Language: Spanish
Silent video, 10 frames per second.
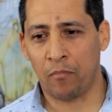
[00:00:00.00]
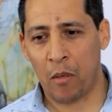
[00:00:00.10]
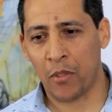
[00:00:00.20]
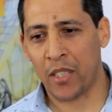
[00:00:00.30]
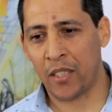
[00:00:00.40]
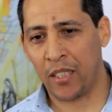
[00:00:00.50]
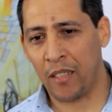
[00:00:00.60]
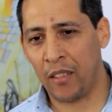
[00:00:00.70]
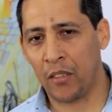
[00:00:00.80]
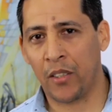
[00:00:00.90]
Vamos a
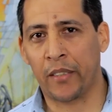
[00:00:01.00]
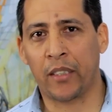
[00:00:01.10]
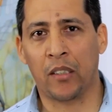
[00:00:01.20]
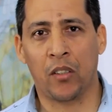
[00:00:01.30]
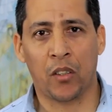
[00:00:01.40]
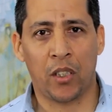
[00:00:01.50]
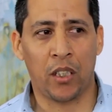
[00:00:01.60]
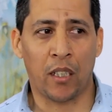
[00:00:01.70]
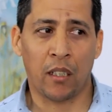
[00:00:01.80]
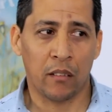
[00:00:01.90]
seguir hablando de la
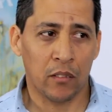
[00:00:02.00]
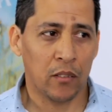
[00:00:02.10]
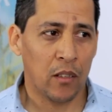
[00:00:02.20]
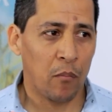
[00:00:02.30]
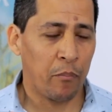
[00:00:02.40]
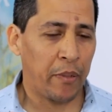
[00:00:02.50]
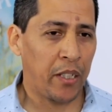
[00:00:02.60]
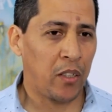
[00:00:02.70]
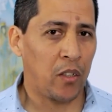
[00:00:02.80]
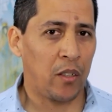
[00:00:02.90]
tecnología,
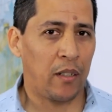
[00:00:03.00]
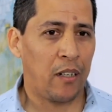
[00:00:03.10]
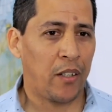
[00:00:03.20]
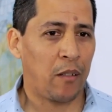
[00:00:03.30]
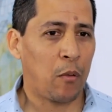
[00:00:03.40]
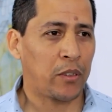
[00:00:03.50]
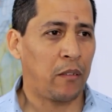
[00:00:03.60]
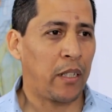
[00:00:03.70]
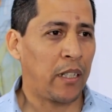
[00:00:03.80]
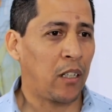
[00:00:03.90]
pero ahora vamos a
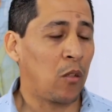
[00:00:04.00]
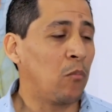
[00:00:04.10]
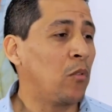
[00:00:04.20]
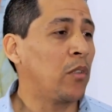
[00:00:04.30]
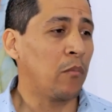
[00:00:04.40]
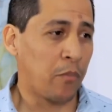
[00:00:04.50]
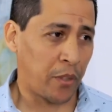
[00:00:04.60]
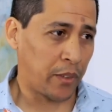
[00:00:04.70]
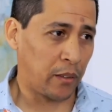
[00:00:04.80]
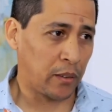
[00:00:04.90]
hablar de algo muy
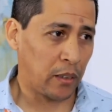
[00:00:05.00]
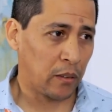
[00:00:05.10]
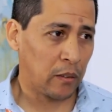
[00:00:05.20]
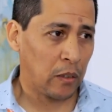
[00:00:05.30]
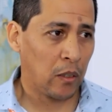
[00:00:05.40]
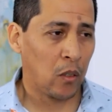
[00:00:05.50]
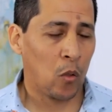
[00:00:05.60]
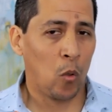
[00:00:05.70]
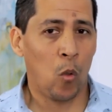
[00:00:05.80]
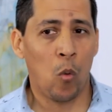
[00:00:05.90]
importante.
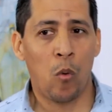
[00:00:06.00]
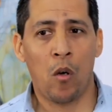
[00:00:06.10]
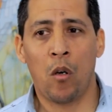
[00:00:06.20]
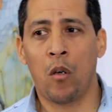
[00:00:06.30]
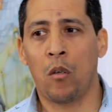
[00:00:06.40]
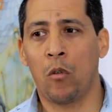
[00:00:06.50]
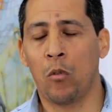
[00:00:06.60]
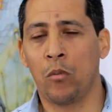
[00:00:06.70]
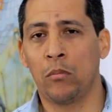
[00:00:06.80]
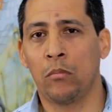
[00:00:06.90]
Hubo
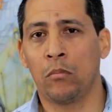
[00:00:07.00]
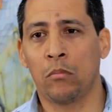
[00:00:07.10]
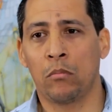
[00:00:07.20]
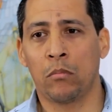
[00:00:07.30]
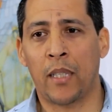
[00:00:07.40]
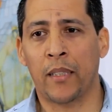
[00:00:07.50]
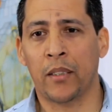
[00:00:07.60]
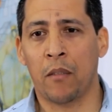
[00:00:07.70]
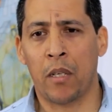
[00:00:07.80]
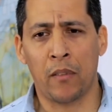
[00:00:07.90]
un,
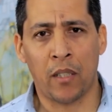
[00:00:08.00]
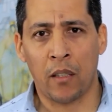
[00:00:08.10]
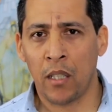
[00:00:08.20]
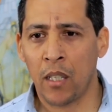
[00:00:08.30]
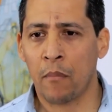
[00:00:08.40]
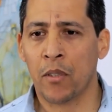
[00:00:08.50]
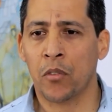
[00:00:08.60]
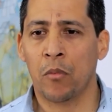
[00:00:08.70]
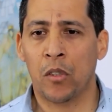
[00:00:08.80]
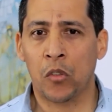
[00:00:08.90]
hace 20 días
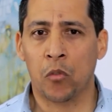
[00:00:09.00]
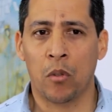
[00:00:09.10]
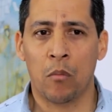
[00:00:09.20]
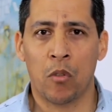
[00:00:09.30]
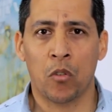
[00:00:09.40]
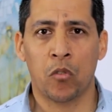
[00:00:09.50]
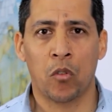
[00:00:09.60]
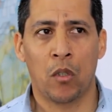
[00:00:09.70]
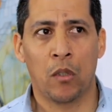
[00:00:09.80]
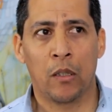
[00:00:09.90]
más o menos,
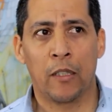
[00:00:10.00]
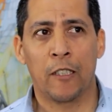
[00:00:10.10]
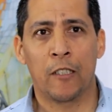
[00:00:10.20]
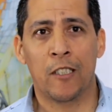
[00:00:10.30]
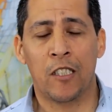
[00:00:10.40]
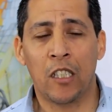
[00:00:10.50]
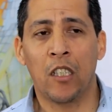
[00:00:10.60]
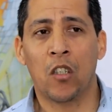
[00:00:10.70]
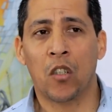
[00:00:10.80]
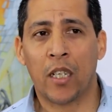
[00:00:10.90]
tuvimos
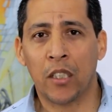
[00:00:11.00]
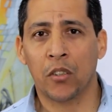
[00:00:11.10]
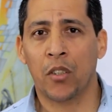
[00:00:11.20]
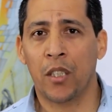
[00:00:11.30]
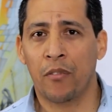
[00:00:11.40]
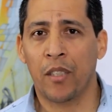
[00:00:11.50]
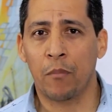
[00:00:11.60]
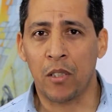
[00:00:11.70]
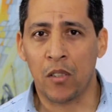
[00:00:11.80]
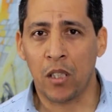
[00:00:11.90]
cinco casos de
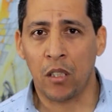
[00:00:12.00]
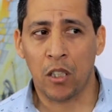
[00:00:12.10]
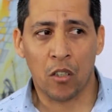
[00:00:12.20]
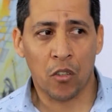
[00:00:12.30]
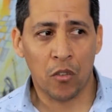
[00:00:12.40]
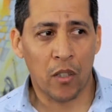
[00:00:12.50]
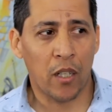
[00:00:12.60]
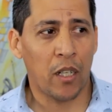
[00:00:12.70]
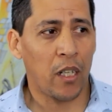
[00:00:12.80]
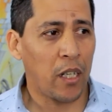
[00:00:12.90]
femicidio
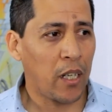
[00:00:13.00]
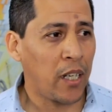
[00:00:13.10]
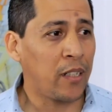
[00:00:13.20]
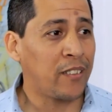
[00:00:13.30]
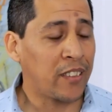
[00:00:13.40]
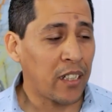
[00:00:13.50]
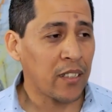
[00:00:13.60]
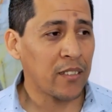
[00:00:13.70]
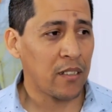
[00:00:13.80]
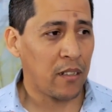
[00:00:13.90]
en
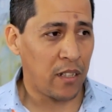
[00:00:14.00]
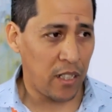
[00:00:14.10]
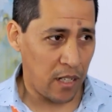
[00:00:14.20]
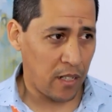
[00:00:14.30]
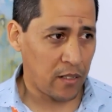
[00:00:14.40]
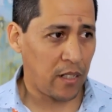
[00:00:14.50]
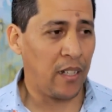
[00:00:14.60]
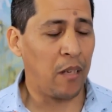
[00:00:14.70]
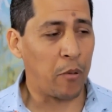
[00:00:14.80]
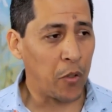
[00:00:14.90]
tres días
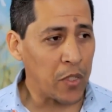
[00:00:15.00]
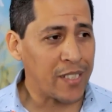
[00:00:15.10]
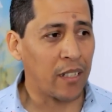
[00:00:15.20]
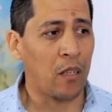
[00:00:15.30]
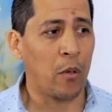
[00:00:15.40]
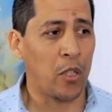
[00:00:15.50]
en la provincia de